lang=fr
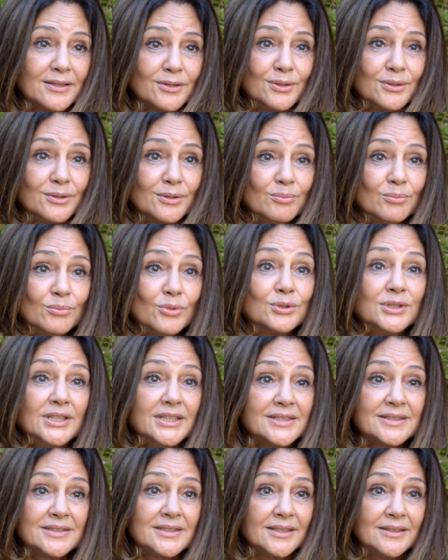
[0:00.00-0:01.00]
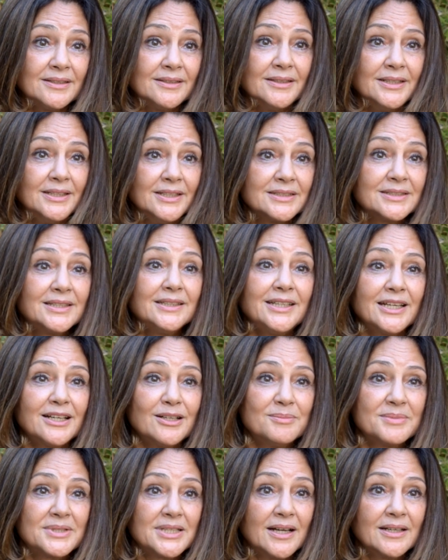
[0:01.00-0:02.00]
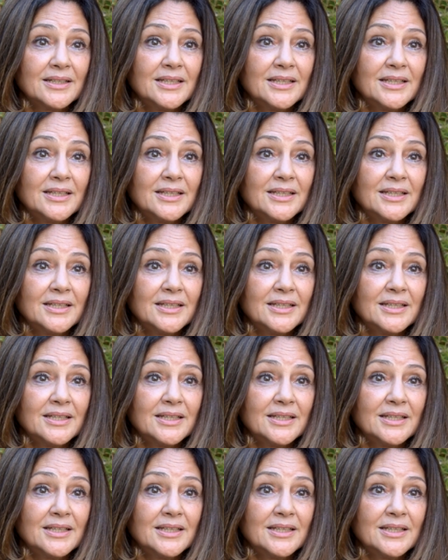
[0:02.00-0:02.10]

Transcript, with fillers: que mon destin, c'était comme ça,